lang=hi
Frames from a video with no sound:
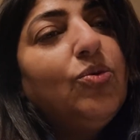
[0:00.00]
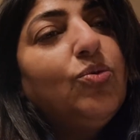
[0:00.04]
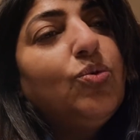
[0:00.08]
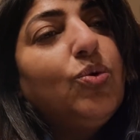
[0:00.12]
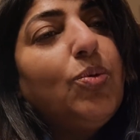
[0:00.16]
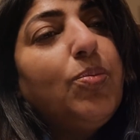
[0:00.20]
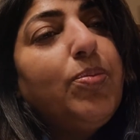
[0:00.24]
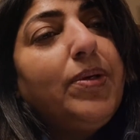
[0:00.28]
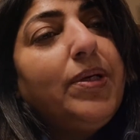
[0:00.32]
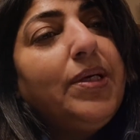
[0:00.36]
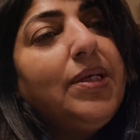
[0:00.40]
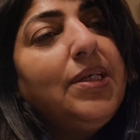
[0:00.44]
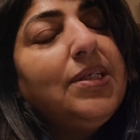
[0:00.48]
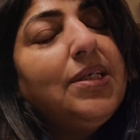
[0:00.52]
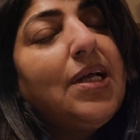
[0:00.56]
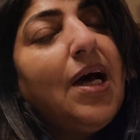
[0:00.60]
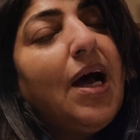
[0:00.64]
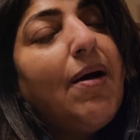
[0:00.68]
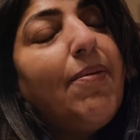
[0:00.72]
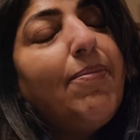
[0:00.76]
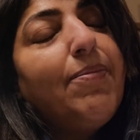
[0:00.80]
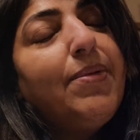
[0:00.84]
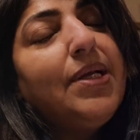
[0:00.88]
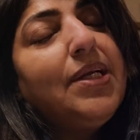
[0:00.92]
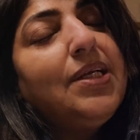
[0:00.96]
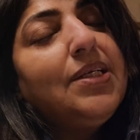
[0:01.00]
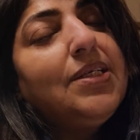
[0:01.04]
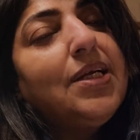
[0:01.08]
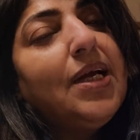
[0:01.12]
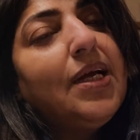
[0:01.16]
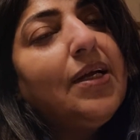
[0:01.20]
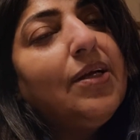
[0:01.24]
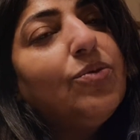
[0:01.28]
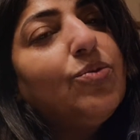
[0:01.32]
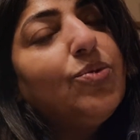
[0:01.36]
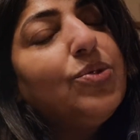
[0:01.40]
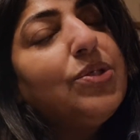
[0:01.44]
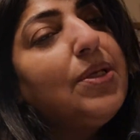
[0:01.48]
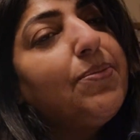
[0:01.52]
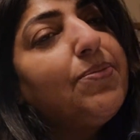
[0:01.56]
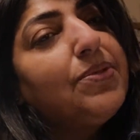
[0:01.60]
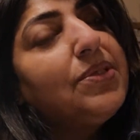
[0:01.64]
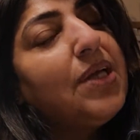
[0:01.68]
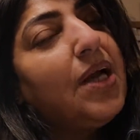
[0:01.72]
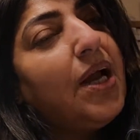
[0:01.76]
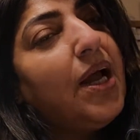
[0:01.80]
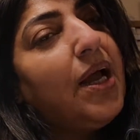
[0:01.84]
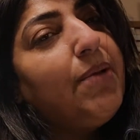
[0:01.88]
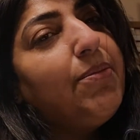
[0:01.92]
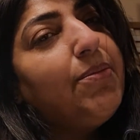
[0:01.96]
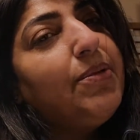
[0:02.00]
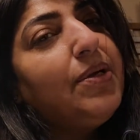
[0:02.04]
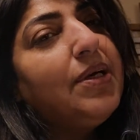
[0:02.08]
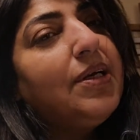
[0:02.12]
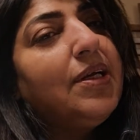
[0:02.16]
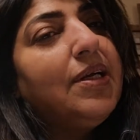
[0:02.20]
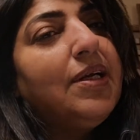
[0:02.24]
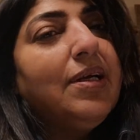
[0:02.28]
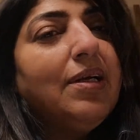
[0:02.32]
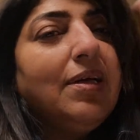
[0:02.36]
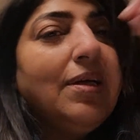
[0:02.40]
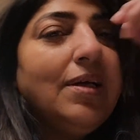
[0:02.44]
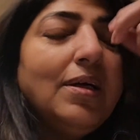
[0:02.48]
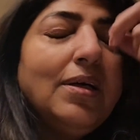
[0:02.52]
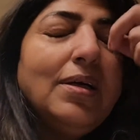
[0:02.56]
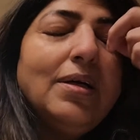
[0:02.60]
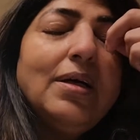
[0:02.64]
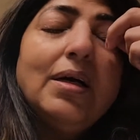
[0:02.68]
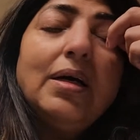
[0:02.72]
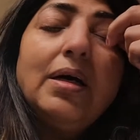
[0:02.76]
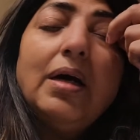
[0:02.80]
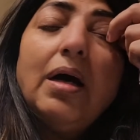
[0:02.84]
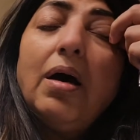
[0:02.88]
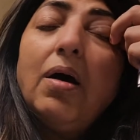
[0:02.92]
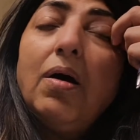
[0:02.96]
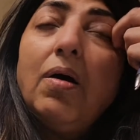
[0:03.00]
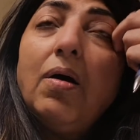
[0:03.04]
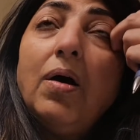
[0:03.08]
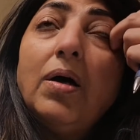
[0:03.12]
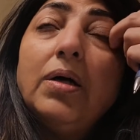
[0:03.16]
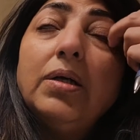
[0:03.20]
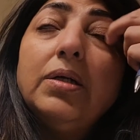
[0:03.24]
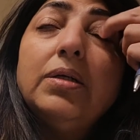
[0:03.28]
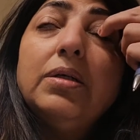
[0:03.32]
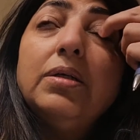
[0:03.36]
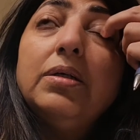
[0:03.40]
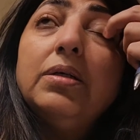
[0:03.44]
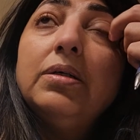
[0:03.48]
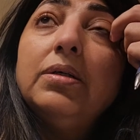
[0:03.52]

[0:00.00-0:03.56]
तो प्लीज़ आप मेरे चैनल को सब्सक्राइब करें और